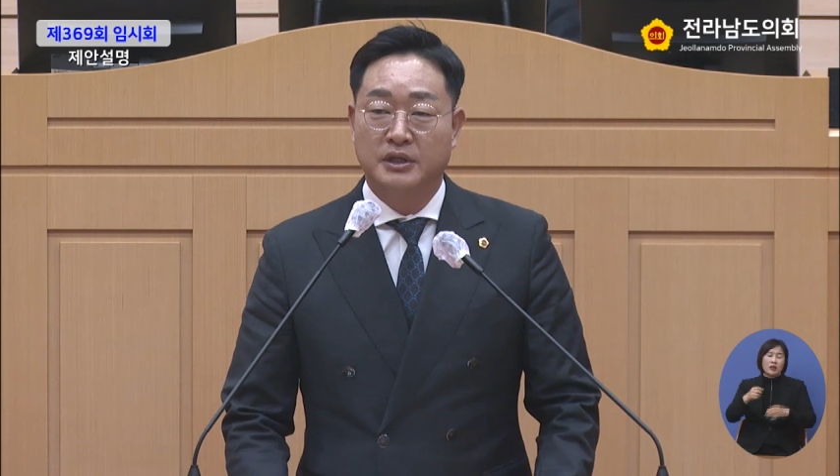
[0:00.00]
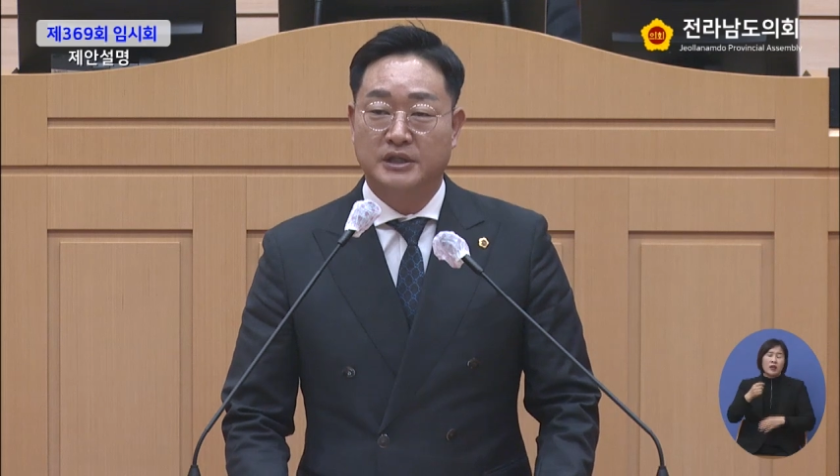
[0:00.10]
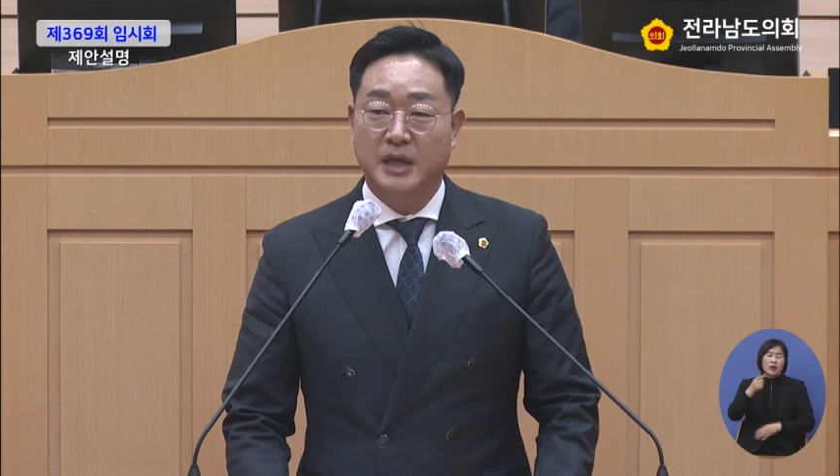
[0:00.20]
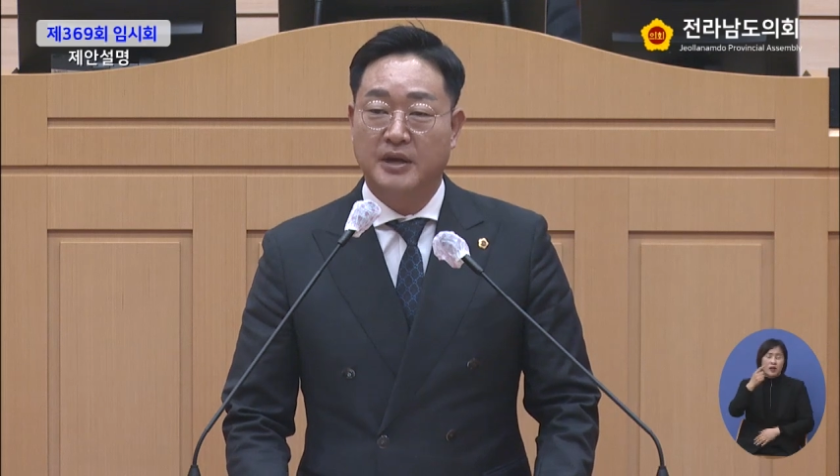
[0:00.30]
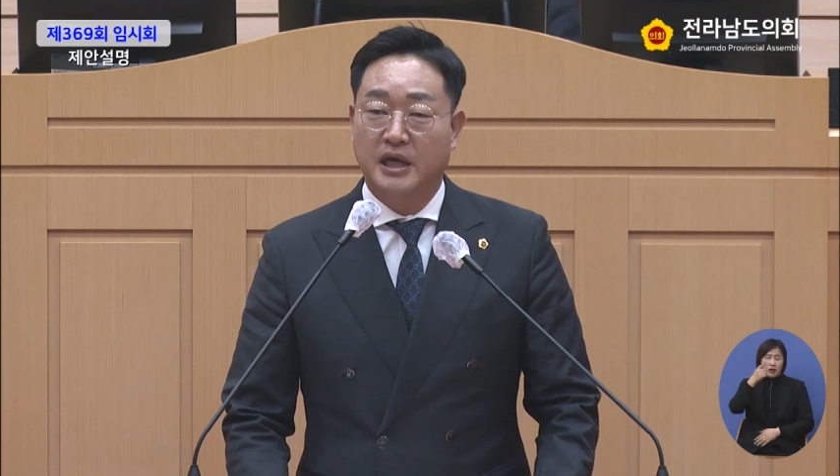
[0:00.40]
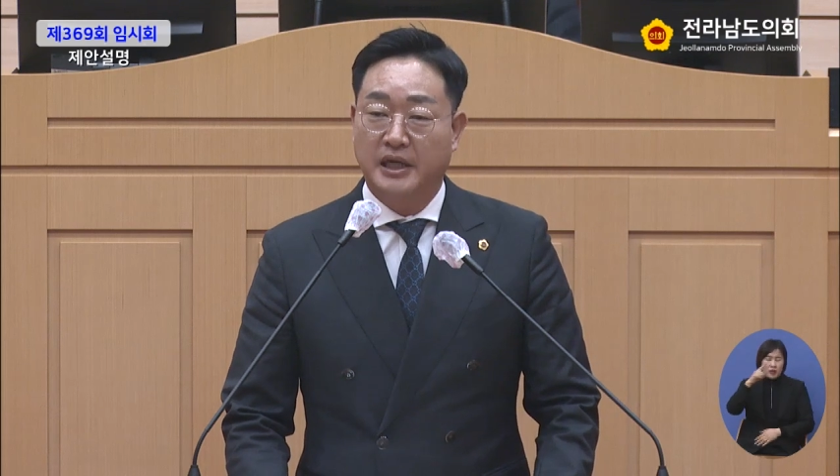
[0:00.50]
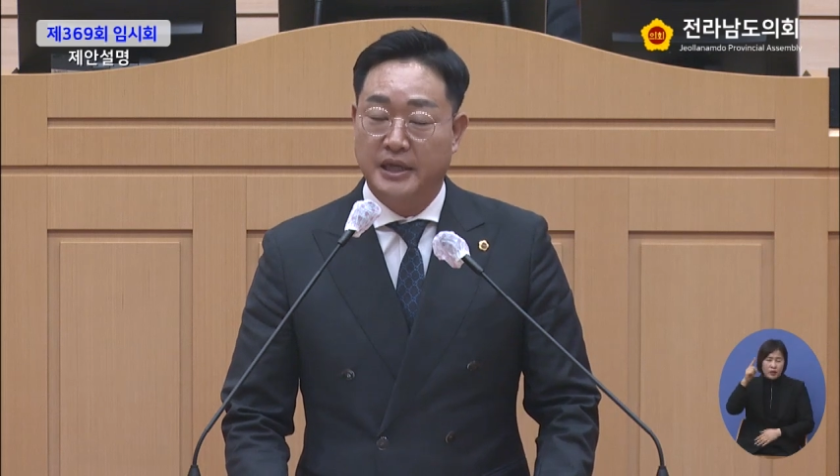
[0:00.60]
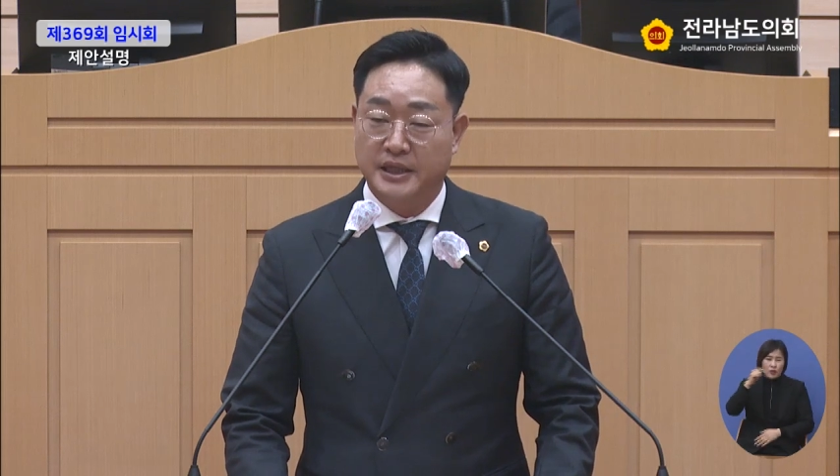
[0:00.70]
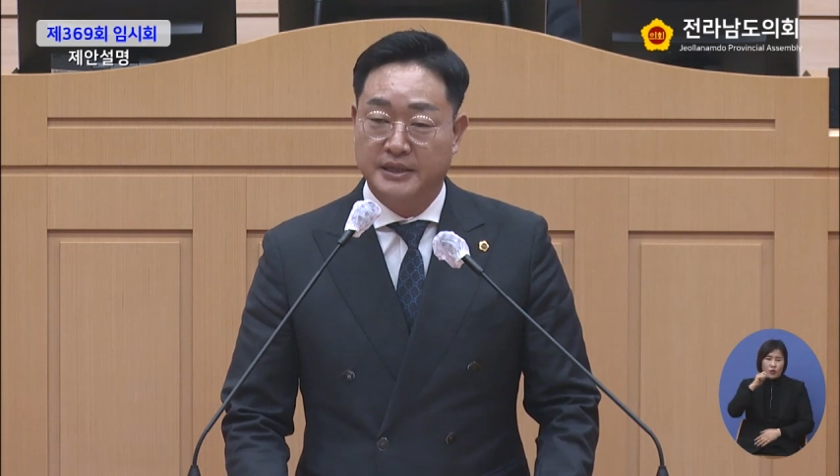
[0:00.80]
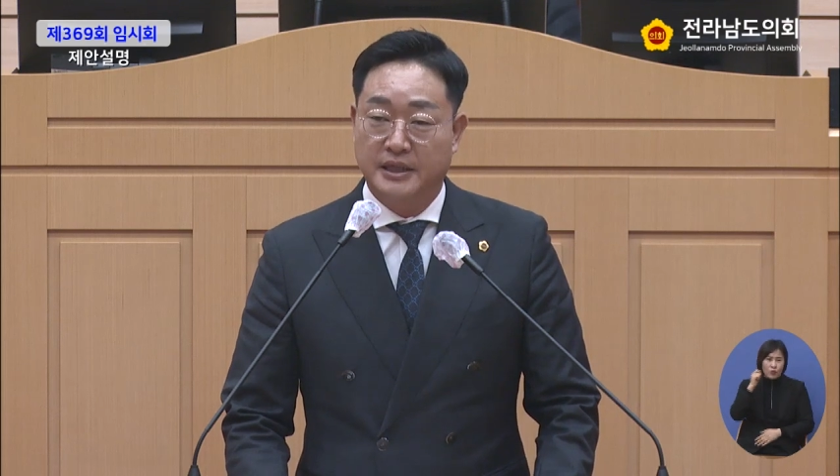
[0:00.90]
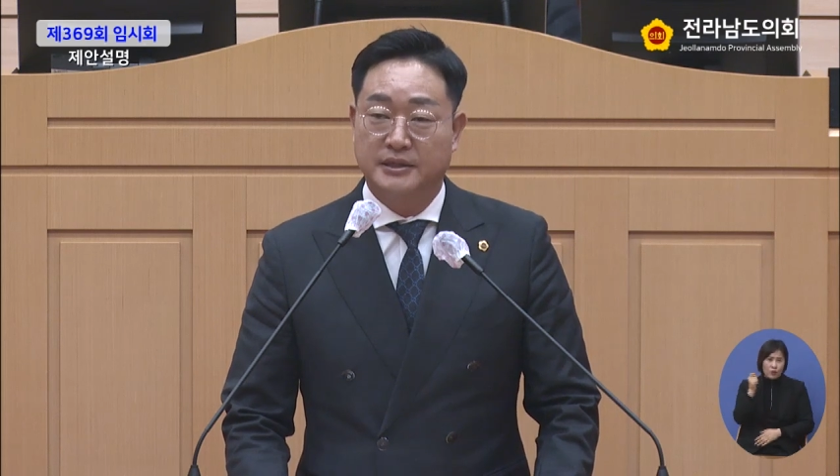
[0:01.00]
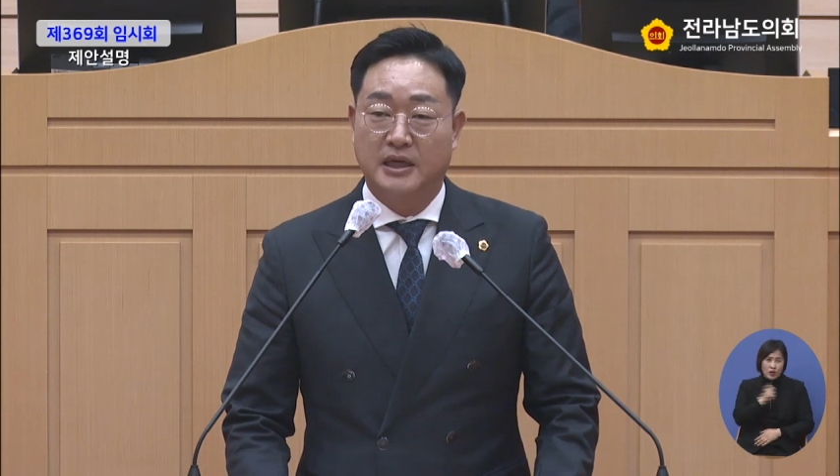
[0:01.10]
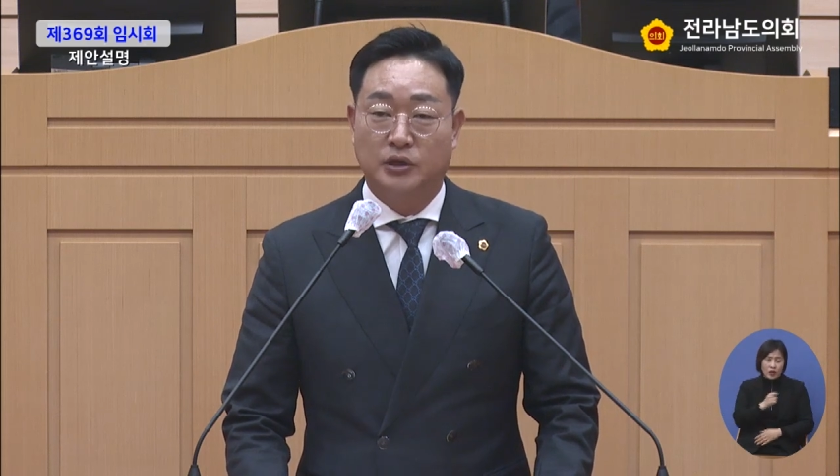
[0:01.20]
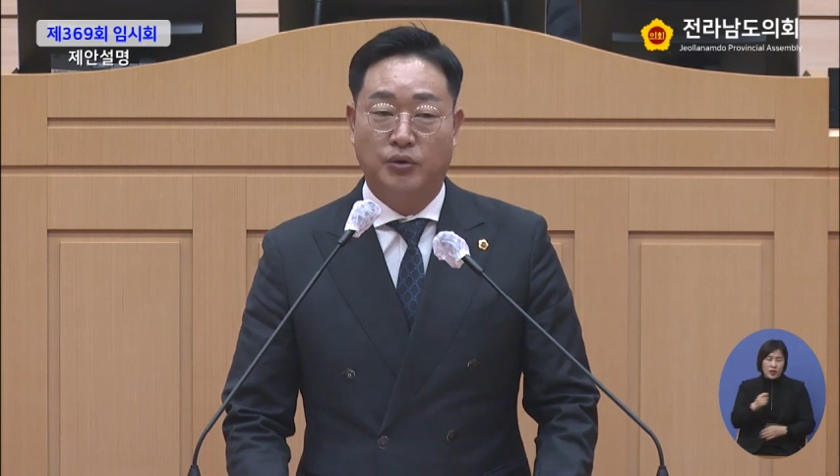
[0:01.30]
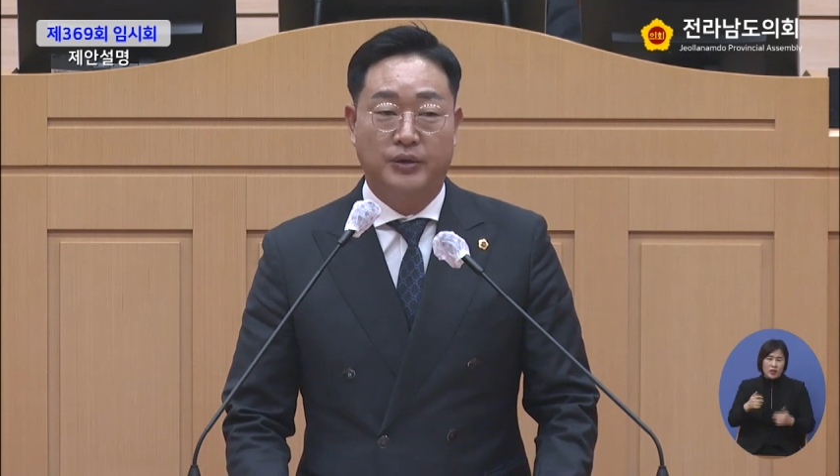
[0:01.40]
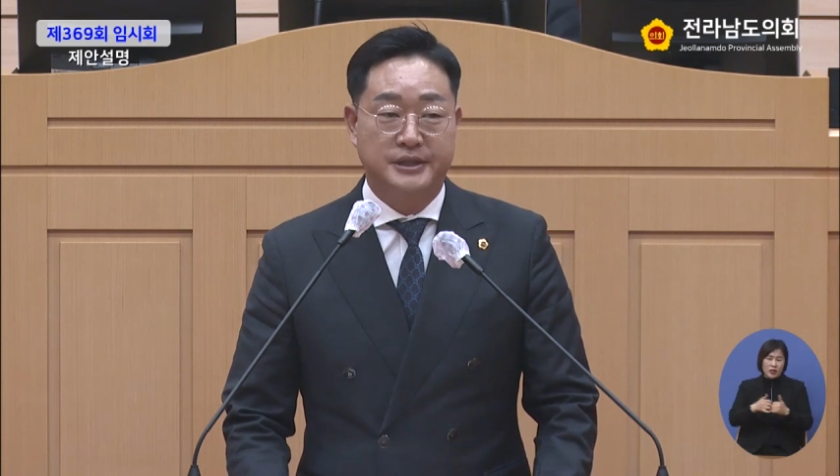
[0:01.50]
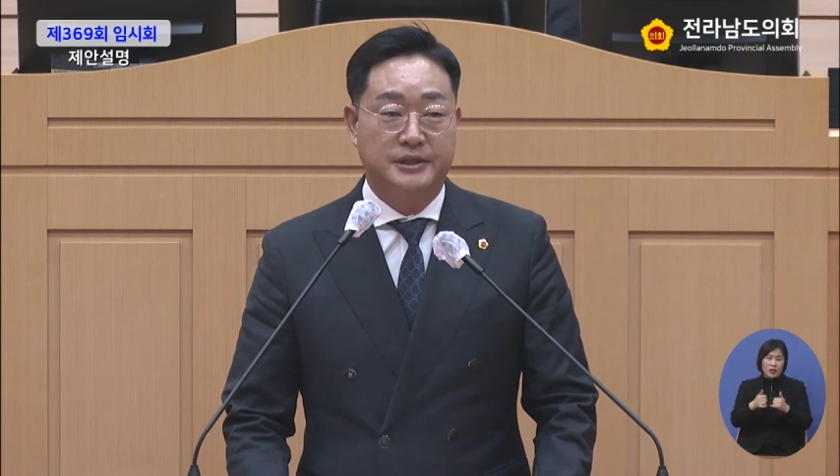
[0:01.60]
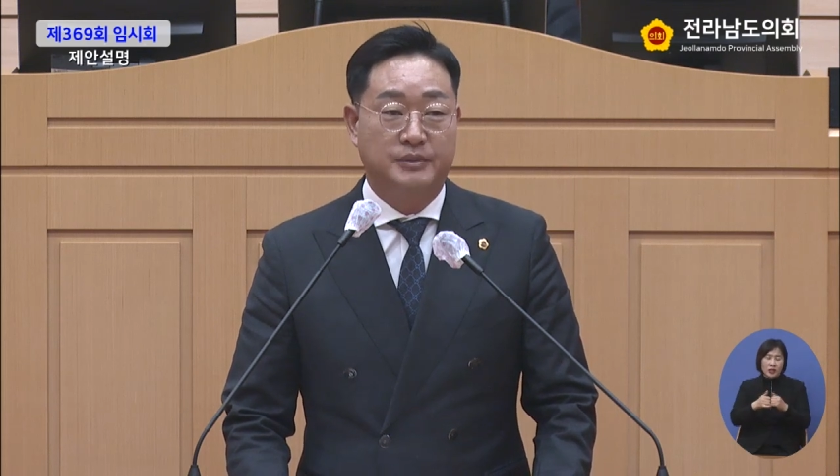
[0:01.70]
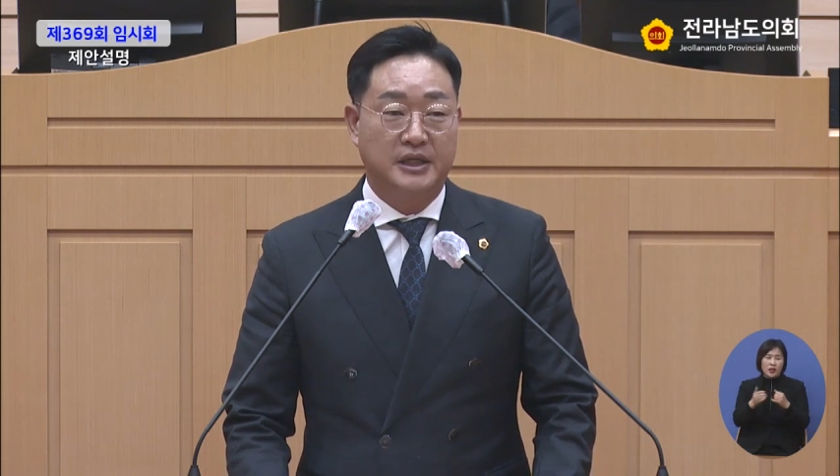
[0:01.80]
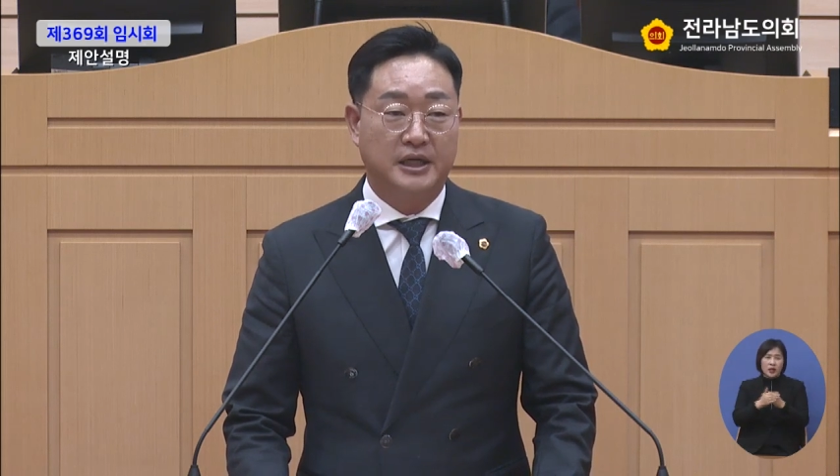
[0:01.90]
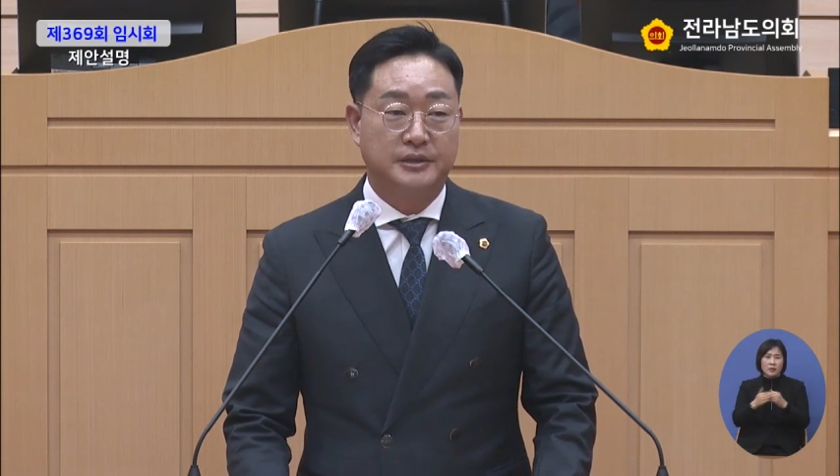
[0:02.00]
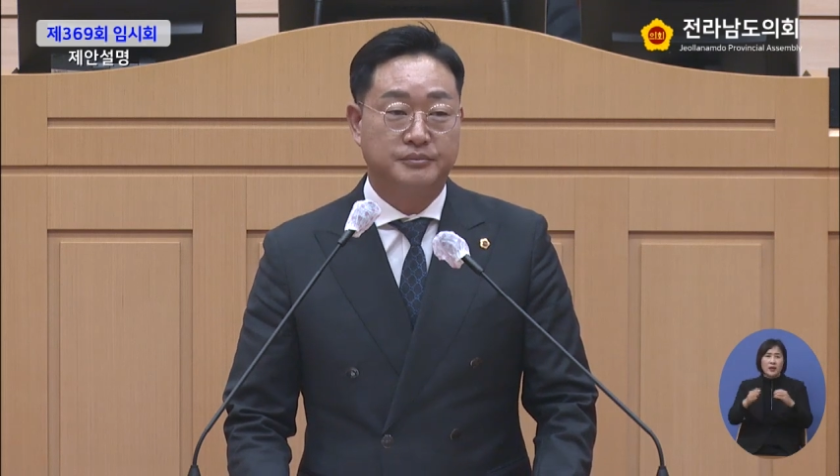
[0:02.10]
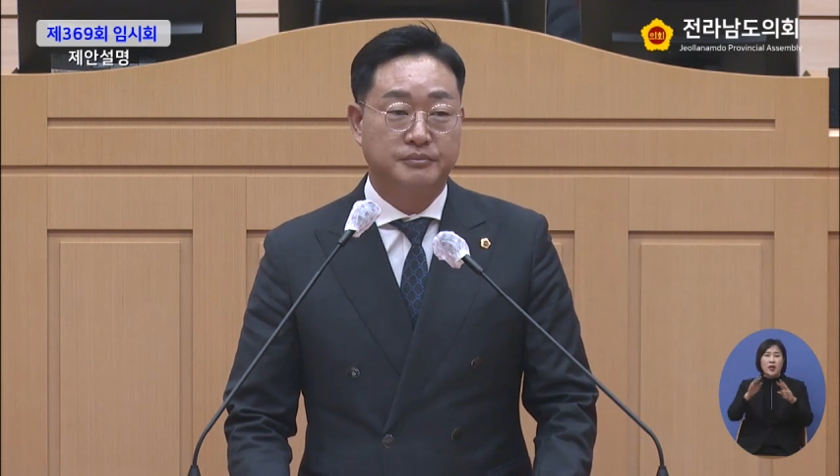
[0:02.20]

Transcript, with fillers: 3배 가까이 상승하기도 했습니다.